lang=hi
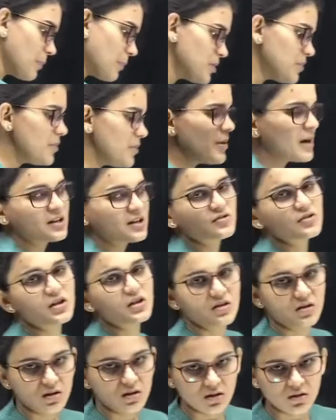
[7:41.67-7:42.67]
अभी भी मेहनत
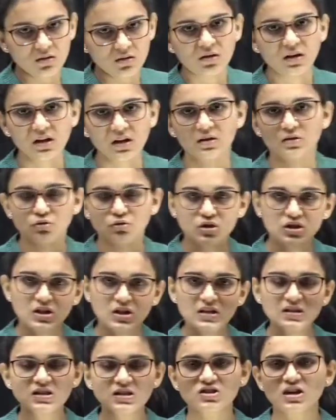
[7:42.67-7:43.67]
नहीं की है है ना तो ये
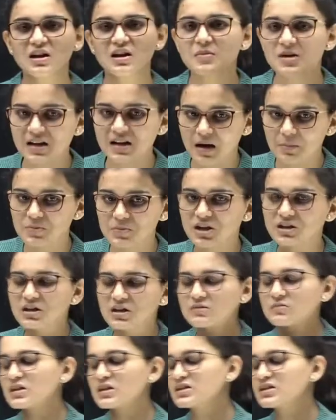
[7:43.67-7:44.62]
तीन से चार महीने आप देखते हैं